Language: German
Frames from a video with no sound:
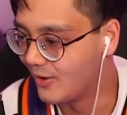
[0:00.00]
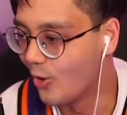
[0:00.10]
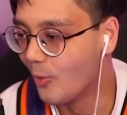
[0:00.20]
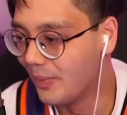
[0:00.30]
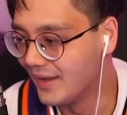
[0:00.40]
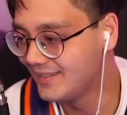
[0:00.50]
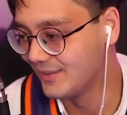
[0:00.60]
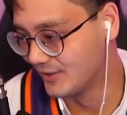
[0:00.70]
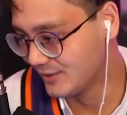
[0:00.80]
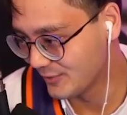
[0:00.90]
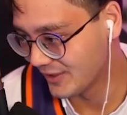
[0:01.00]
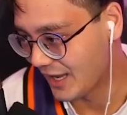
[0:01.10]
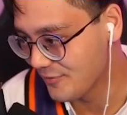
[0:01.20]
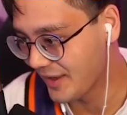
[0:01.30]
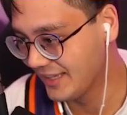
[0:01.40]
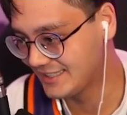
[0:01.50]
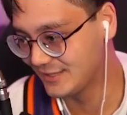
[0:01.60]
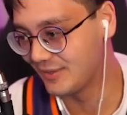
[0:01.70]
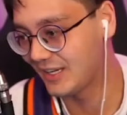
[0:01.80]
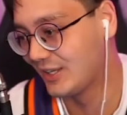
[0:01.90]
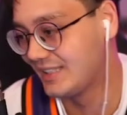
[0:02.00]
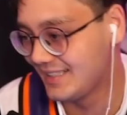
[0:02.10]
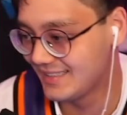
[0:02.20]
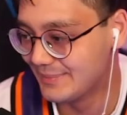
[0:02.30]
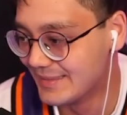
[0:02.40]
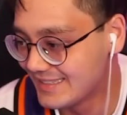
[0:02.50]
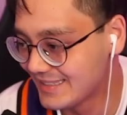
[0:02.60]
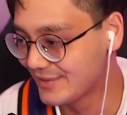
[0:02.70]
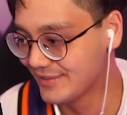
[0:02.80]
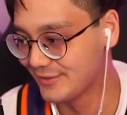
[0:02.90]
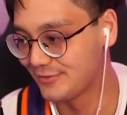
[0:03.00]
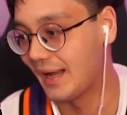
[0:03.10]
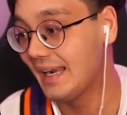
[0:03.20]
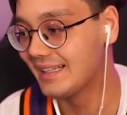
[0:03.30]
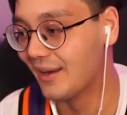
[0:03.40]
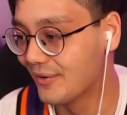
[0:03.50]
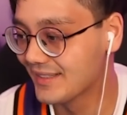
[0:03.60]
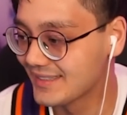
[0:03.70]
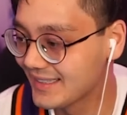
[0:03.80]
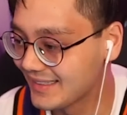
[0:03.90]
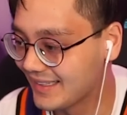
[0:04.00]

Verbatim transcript: OP-Theorien für Live-Action, wer könnte dieses mysteriöse Falkenauge sein?